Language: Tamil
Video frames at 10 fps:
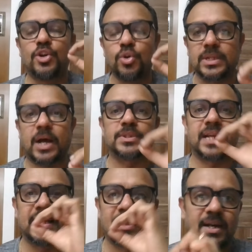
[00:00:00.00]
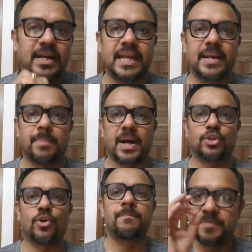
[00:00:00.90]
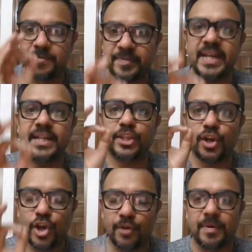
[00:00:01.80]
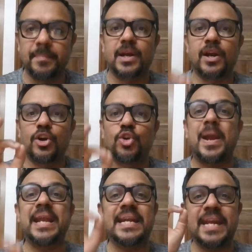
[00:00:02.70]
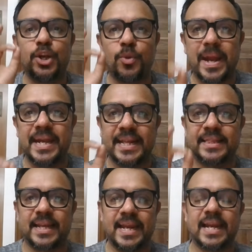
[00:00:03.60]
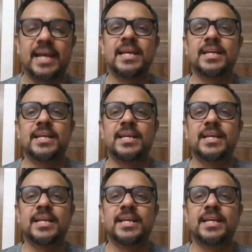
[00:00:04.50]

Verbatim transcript: டூ தௌசண்ட் அண்ட் தேர்ட்டீன் பார்த்தோம் ஃபிஃப்டீன்த் நவம்பர் டுவெண்ட்டி டுவெண்ட்டி த்ரீல